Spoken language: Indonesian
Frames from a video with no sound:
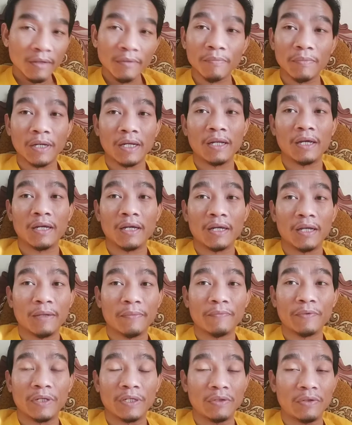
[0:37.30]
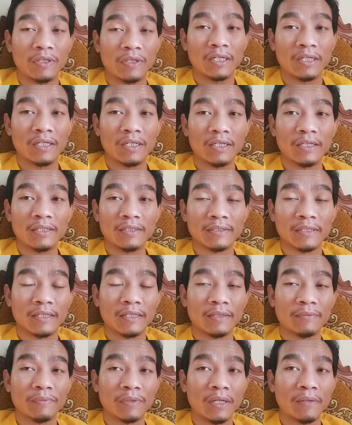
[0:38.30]
Pada video ini saya
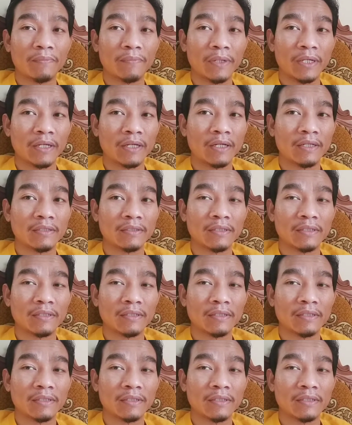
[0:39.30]
ingin menyampaikan